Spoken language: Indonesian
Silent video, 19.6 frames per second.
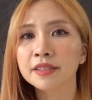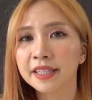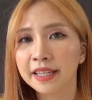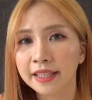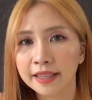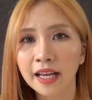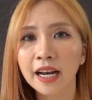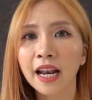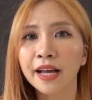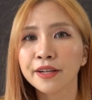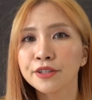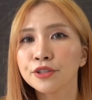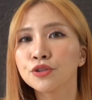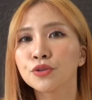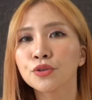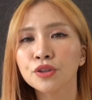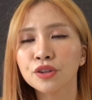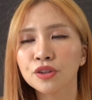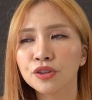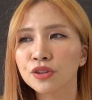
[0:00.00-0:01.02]
kita
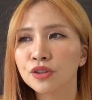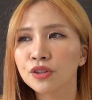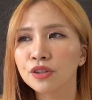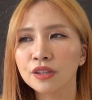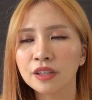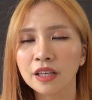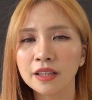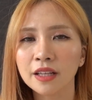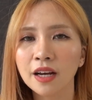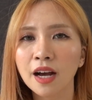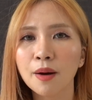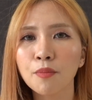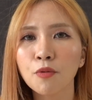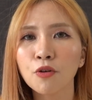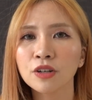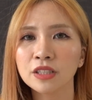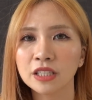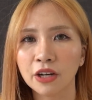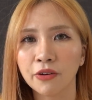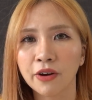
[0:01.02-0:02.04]
lanjut kita nggak
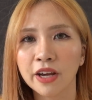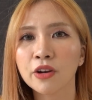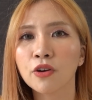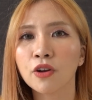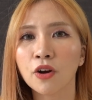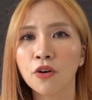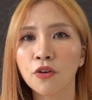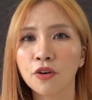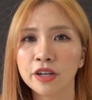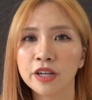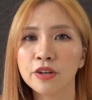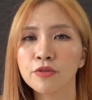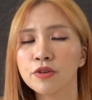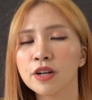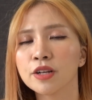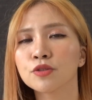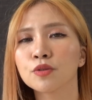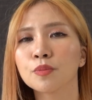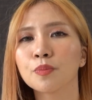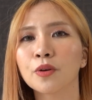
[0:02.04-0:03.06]
mau ngecewain orang-orang yang
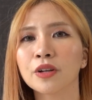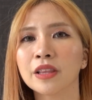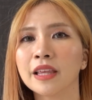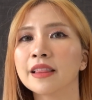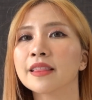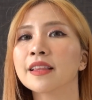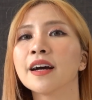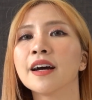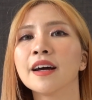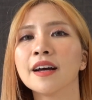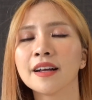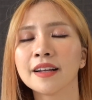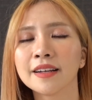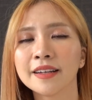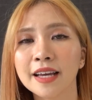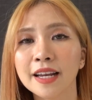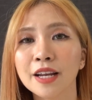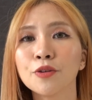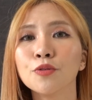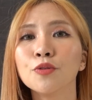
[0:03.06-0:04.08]
udah support kita
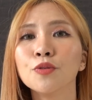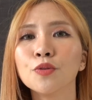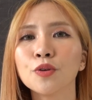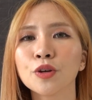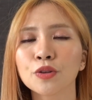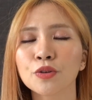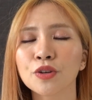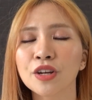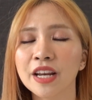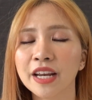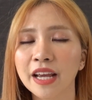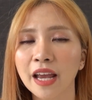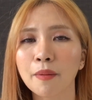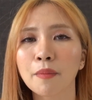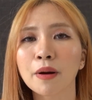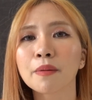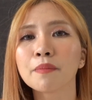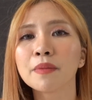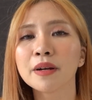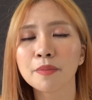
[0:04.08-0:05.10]
dari dulu gitu dan yang
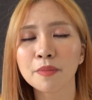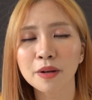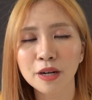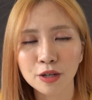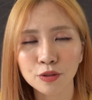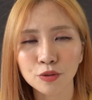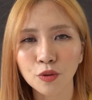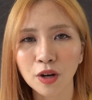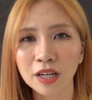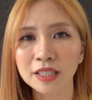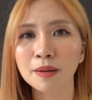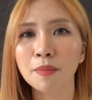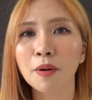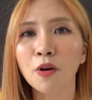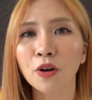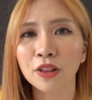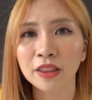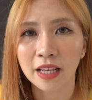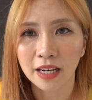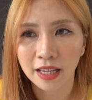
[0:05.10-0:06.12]
emang bener-bener suka
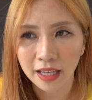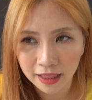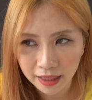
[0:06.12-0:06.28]
sama konten